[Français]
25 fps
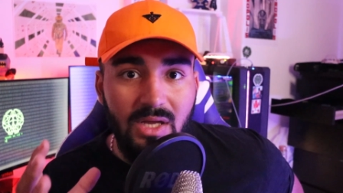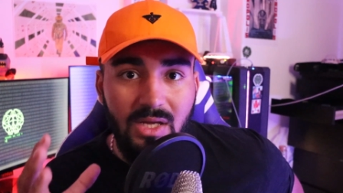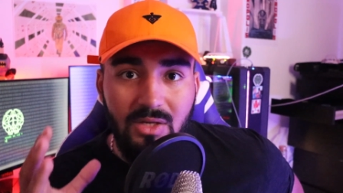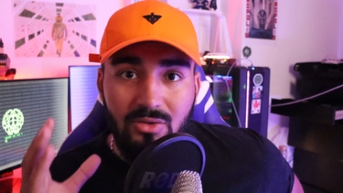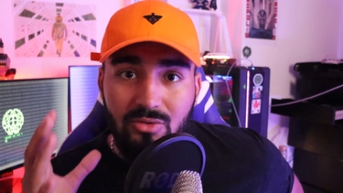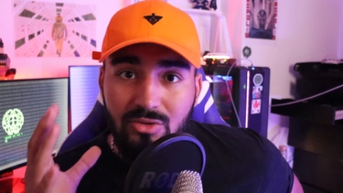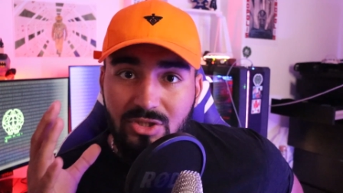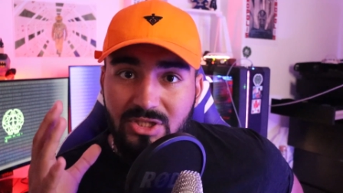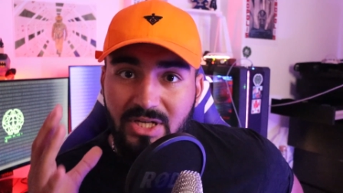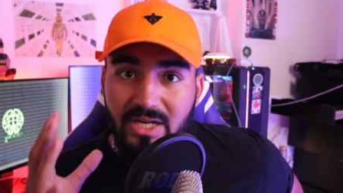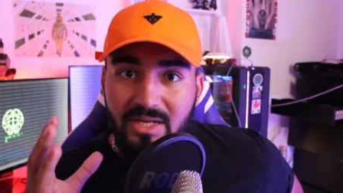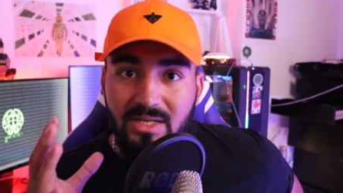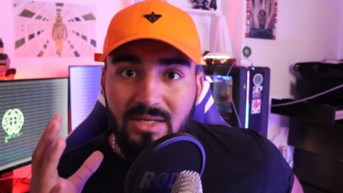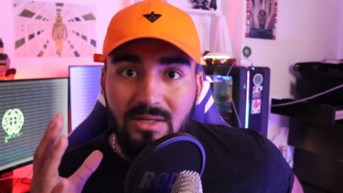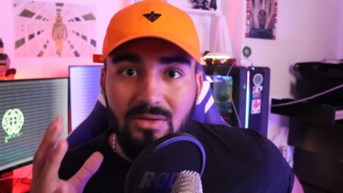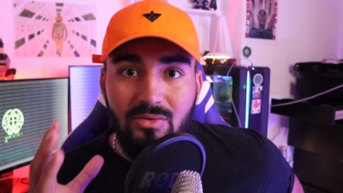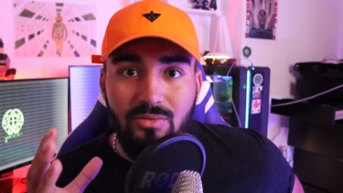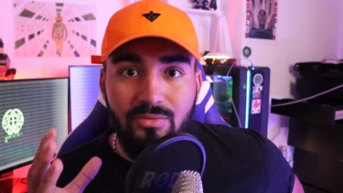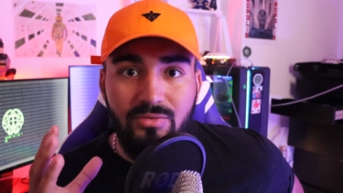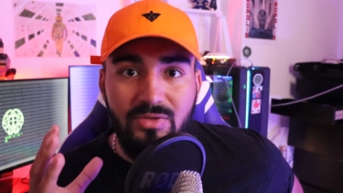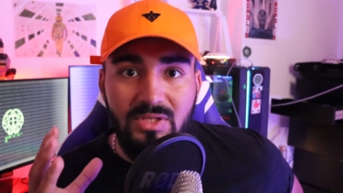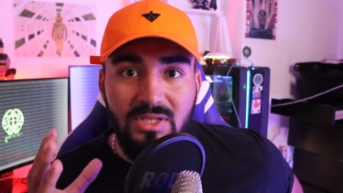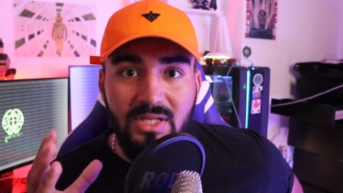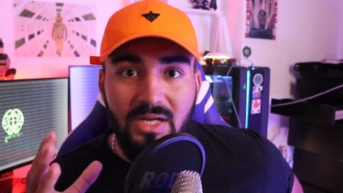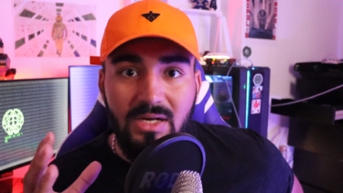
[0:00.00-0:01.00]
et que chacun
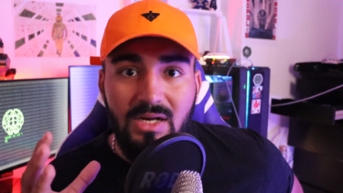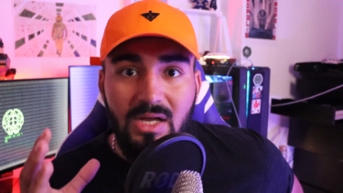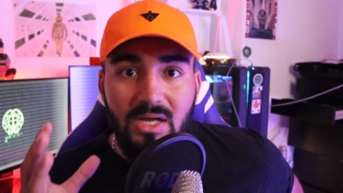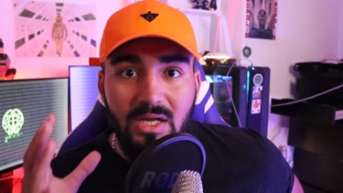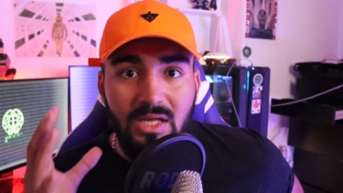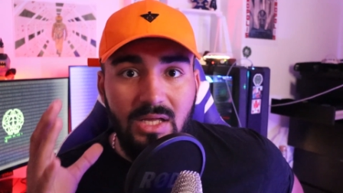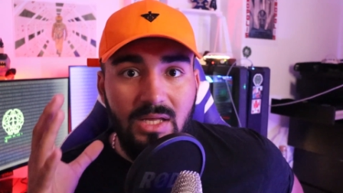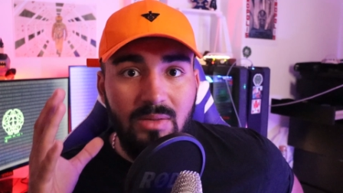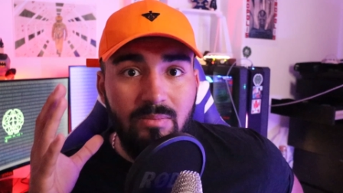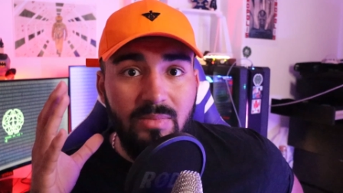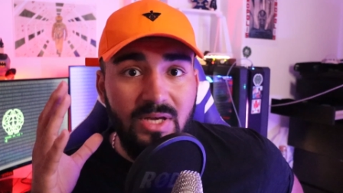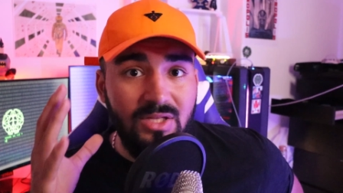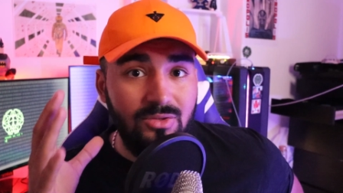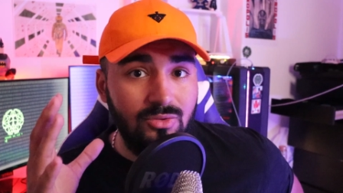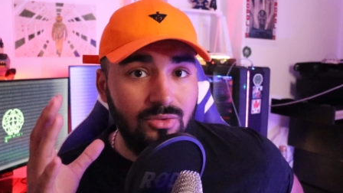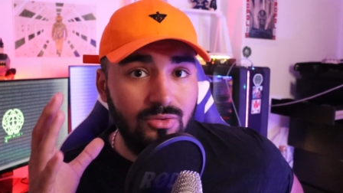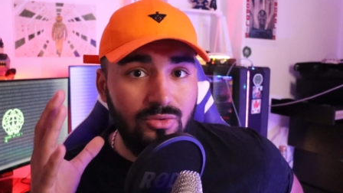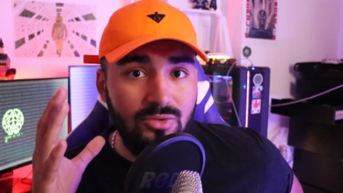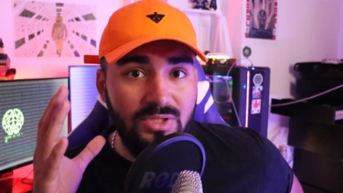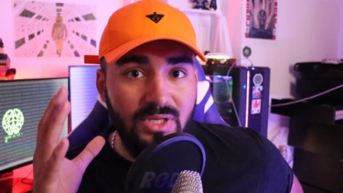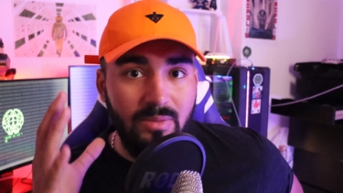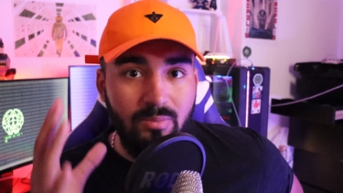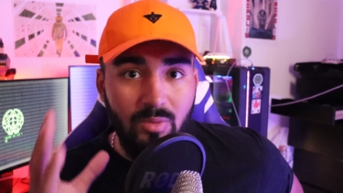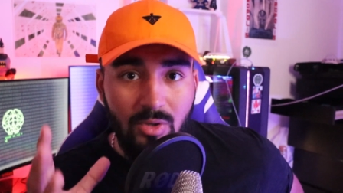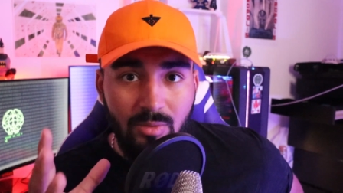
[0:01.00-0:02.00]
au final est maître
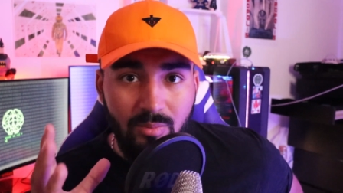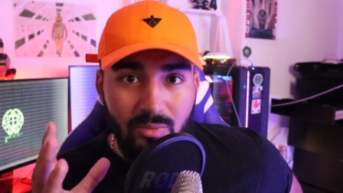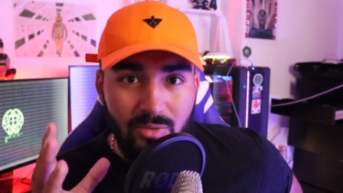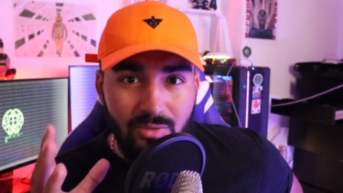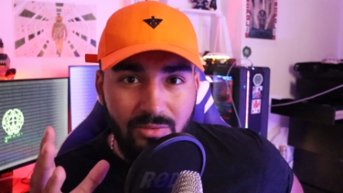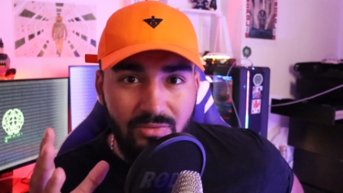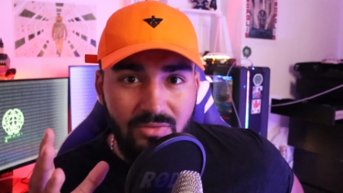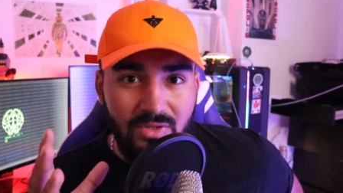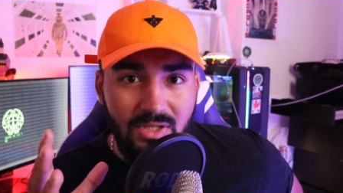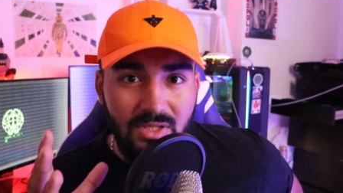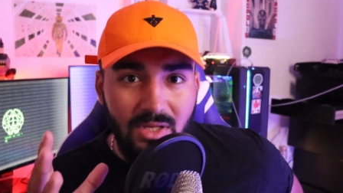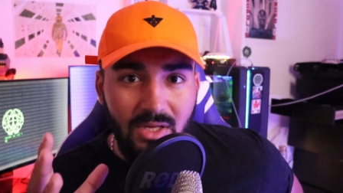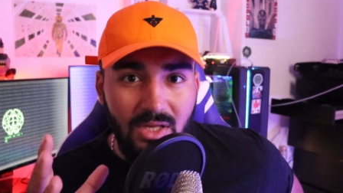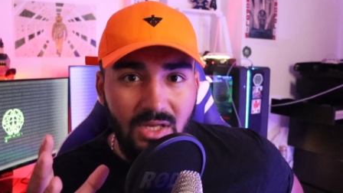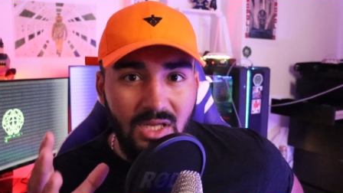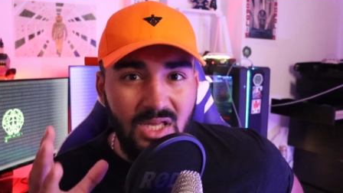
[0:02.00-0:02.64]
de sa propre vie, et